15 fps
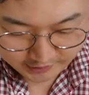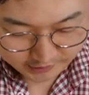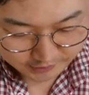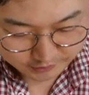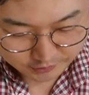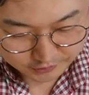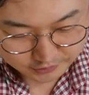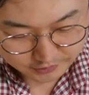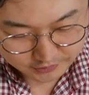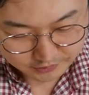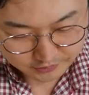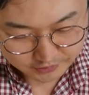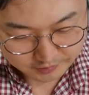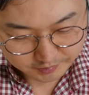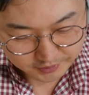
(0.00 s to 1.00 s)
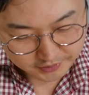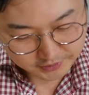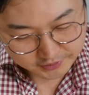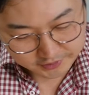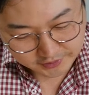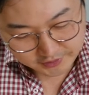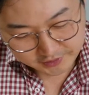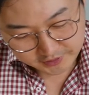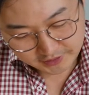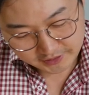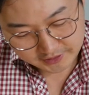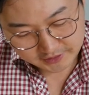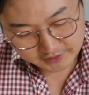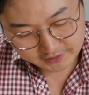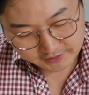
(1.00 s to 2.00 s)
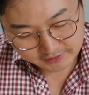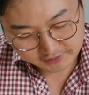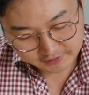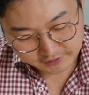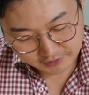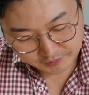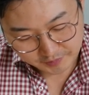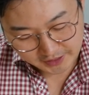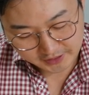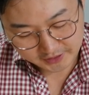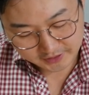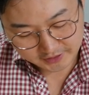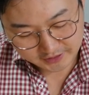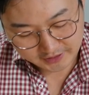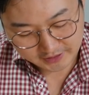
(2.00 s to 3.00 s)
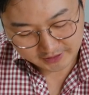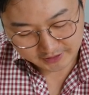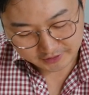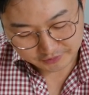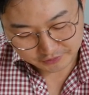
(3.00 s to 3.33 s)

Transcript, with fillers: 그럼 오늘, 이번은 사실 그렇게 많이 읽진 않았네요.